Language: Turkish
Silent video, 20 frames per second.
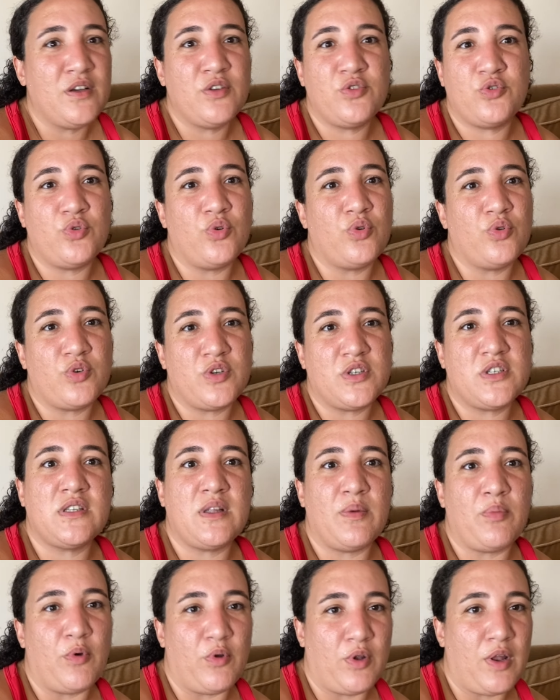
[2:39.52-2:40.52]
çoğu kişi
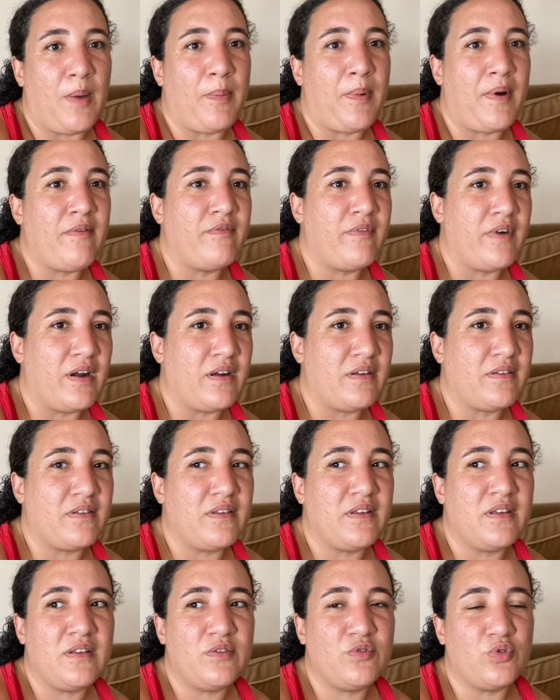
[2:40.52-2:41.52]
de böyle yapan vardı.
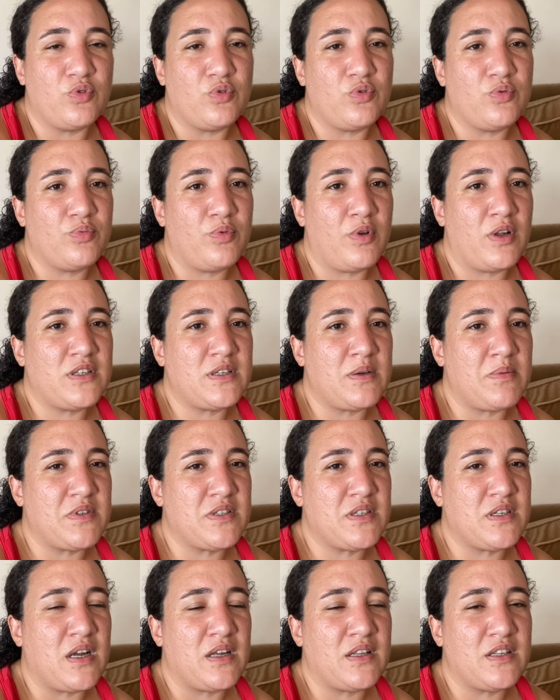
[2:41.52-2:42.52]
Çünkü böyle
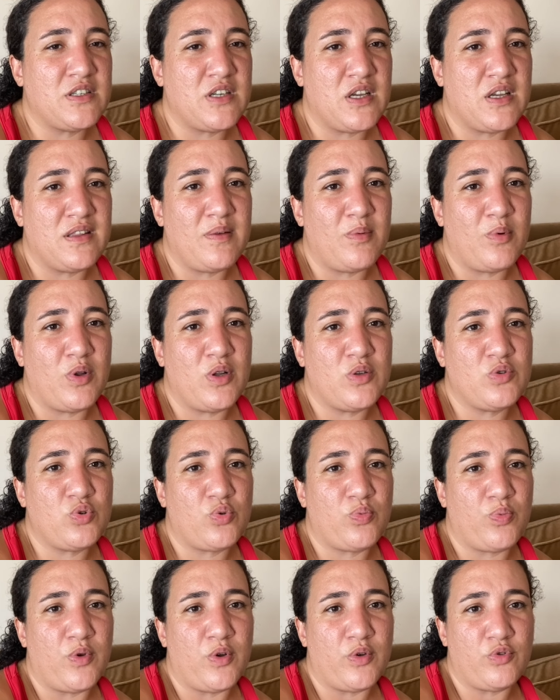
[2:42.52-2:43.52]
çamaşırhanın şeyinde böyle
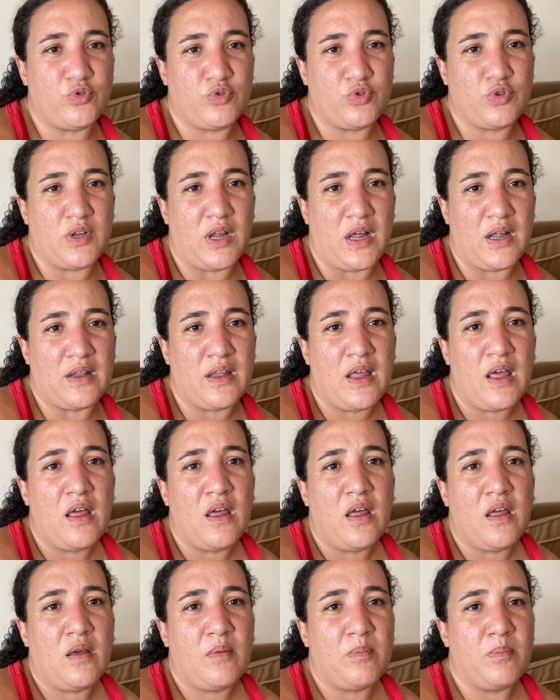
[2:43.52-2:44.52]
çok böyle küçülen,
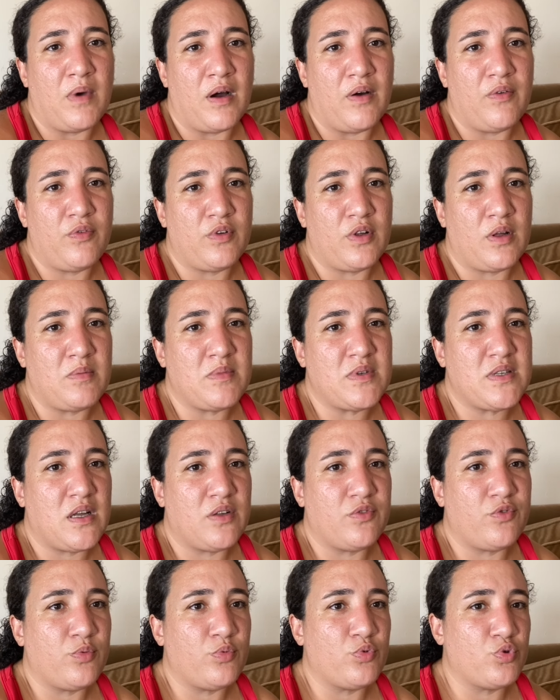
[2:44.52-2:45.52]
mahvolan mesela
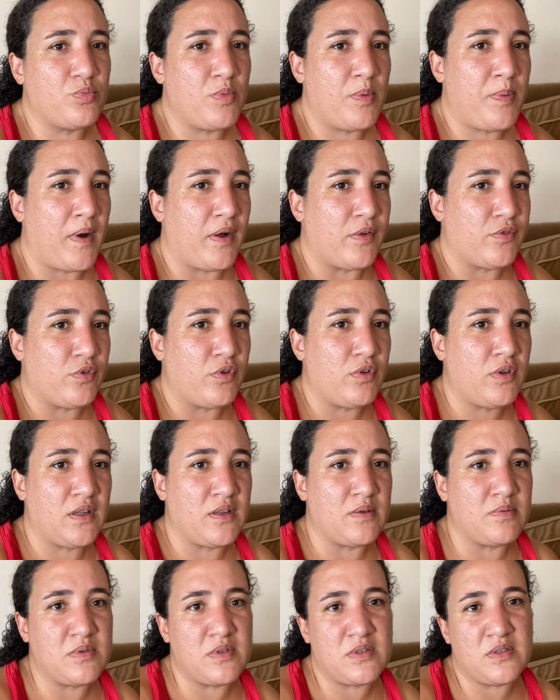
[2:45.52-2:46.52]
atıyorum uzun bir pantolon
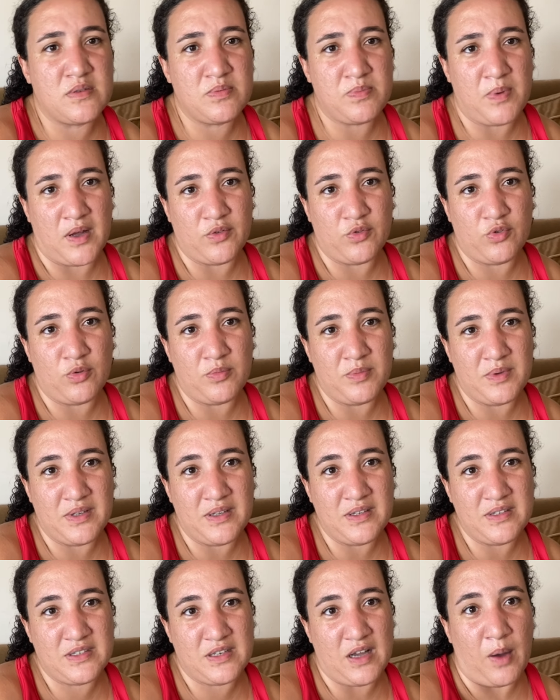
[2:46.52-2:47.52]
getirmişsiniz. Pantolon
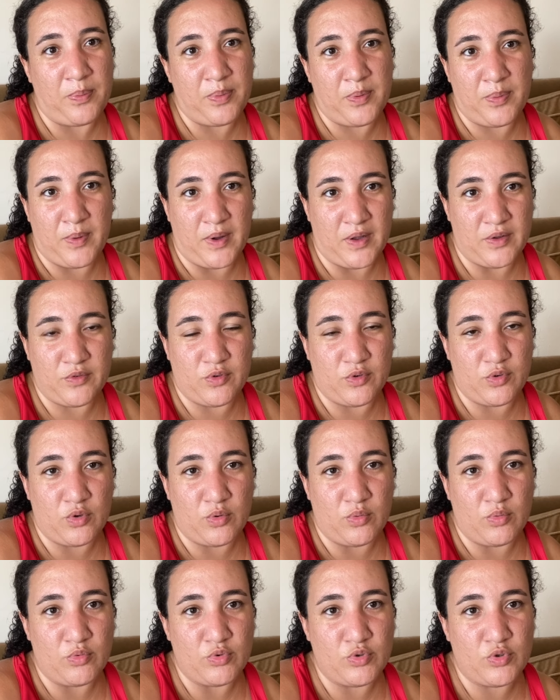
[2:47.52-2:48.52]
bildiğiniz kapri pantolon
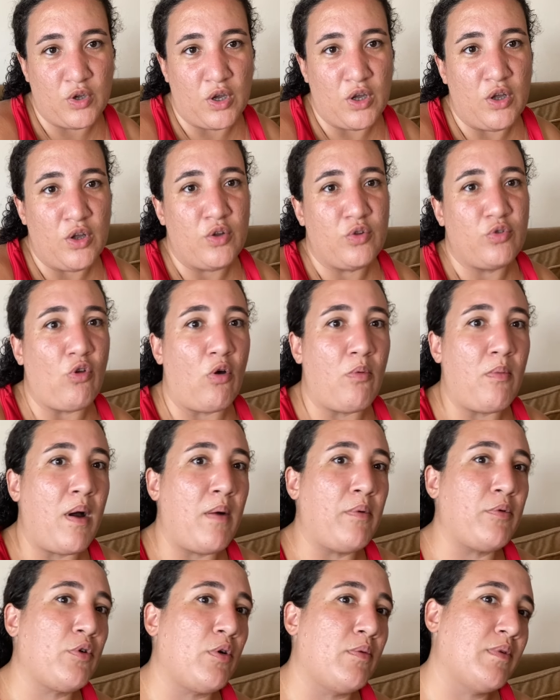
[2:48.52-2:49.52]
olmuş.
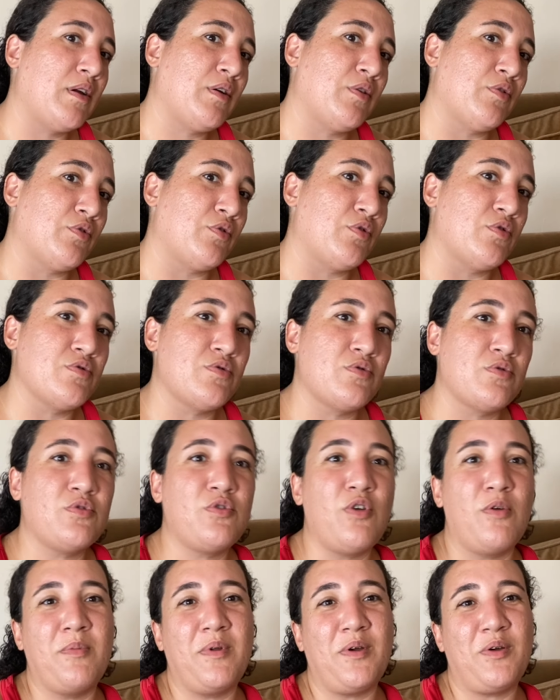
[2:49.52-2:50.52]
Normal bir gömlek götürüyorsunuz.
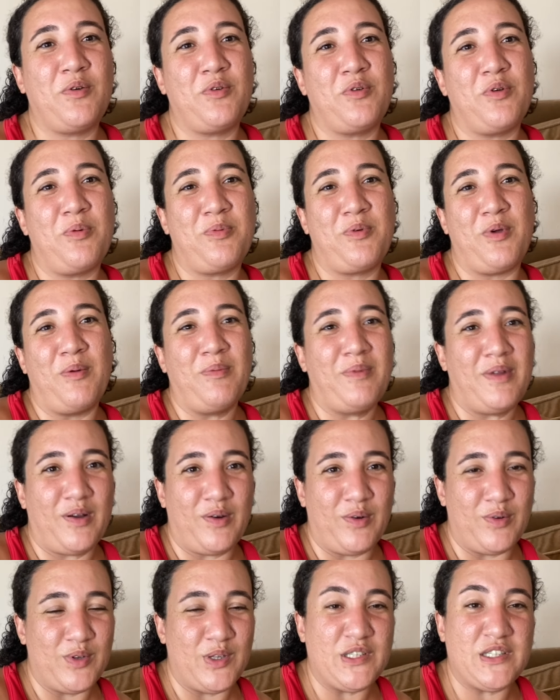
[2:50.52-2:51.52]
Gömlek crop
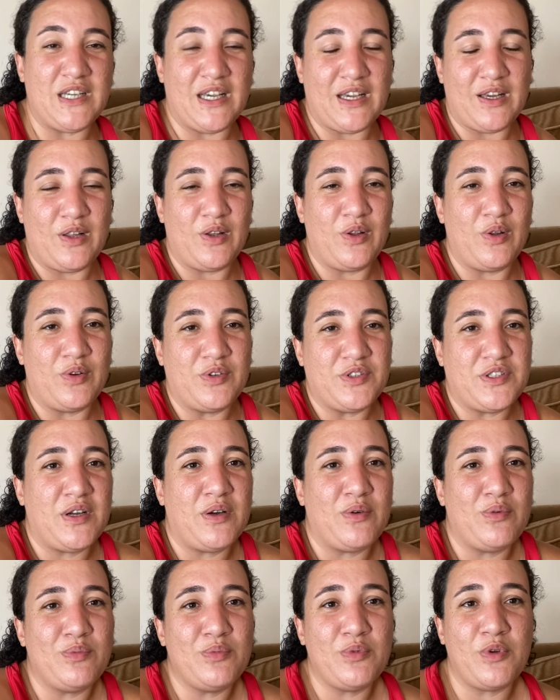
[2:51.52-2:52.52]
gömlek oluyor. Çekiliyor. Şey
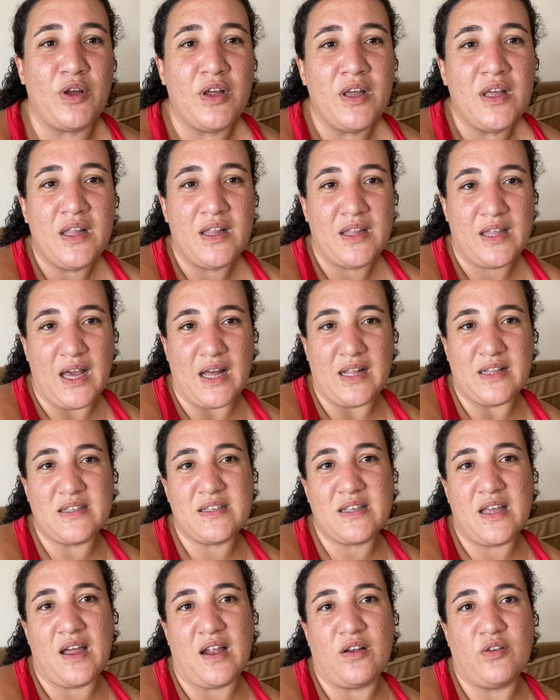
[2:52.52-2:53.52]
olmuyor. Kendiniz
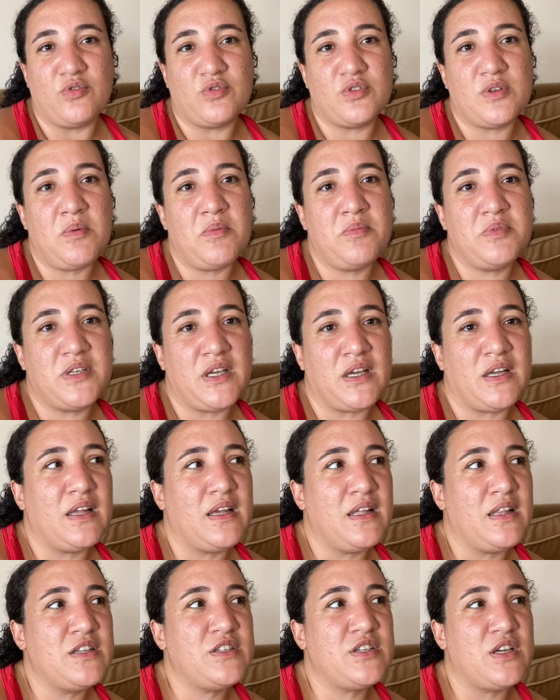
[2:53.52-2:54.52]
ayarlıyorsunuz ama bir şekilde
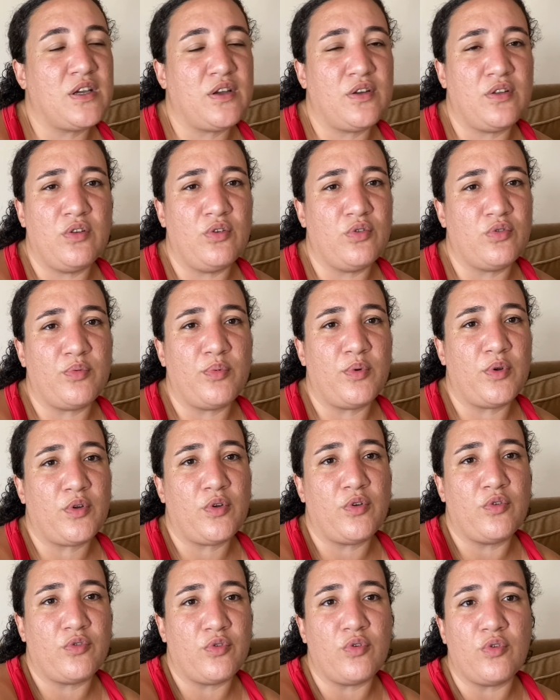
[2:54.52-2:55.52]
yine çekiliyordu. Böyle
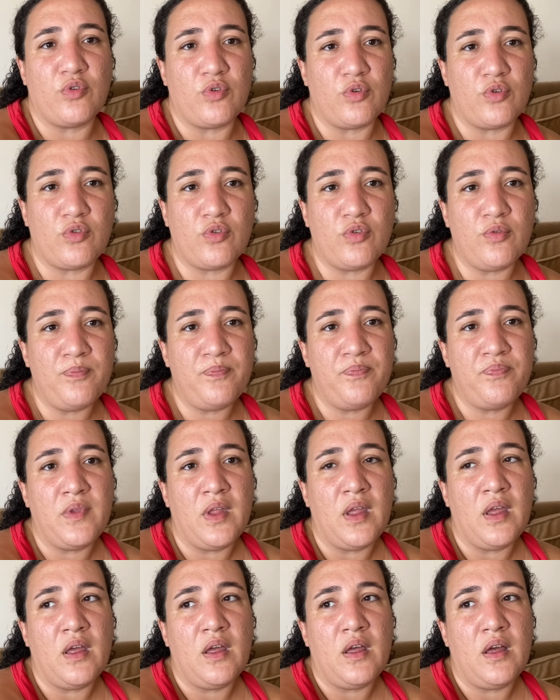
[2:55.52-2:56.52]
kötü oluyordu.
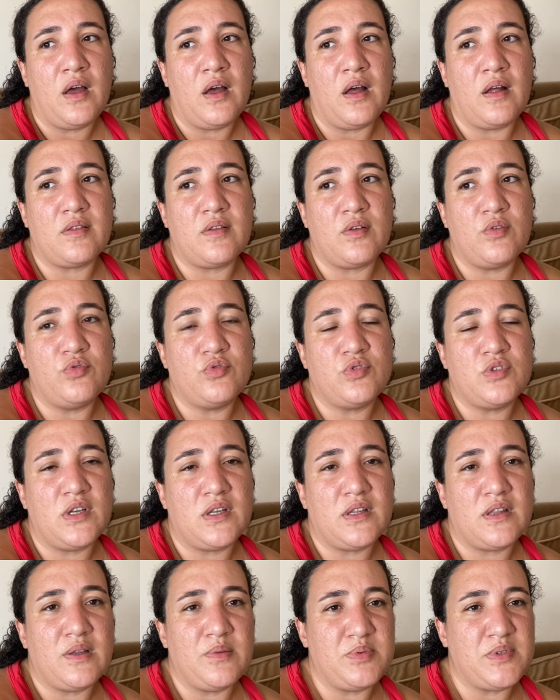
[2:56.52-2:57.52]
Hatta
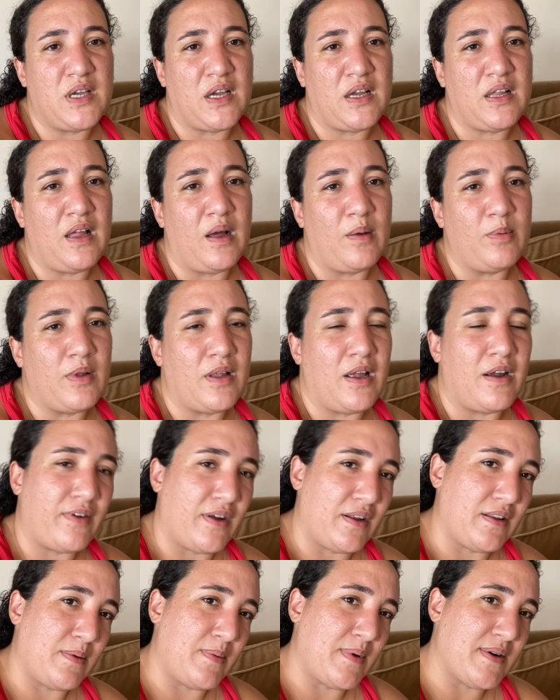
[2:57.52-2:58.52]
ücretli bir şekilde avlular
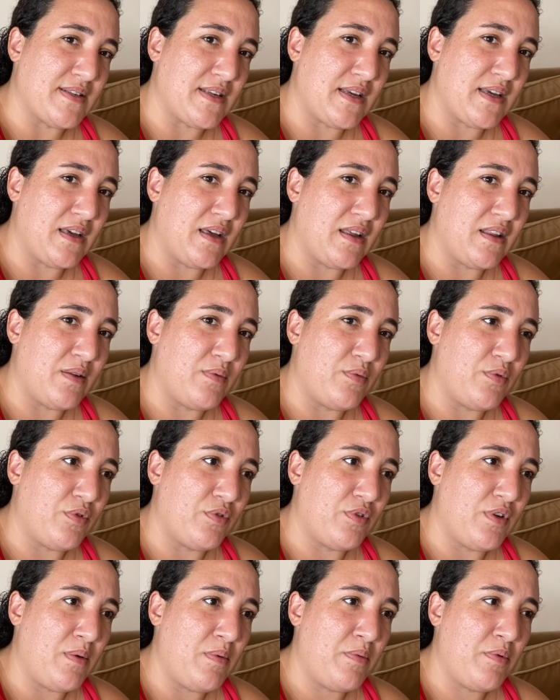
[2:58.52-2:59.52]
falan da bazen
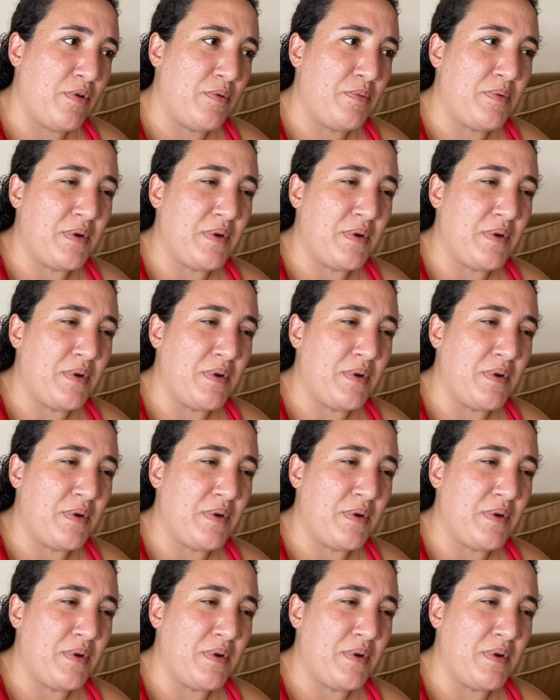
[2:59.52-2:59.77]
ilgilenemiyordu ama böyle